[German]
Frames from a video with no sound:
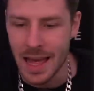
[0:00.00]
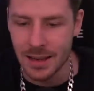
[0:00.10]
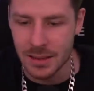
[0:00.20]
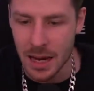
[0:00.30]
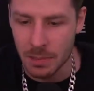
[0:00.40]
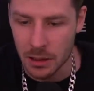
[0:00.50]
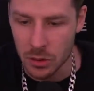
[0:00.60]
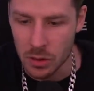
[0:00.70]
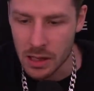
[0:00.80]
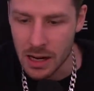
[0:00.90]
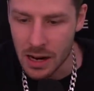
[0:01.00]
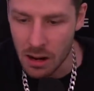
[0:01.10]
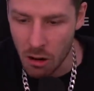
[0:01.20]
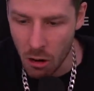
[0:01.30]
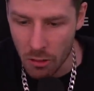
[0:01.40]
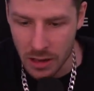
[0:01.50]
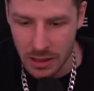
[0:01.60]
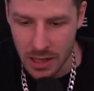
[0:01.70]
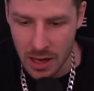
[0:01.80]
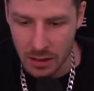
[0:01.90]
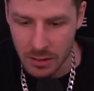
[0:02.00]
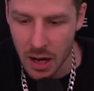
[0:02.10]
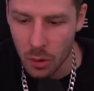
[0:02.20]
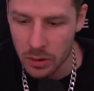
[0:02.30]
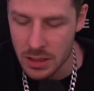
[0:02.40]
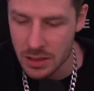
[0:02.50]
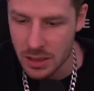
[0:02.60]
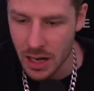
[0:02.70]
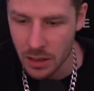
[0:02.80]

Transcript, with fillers: Latest Temperature. Au, oh, in jeder Town sind es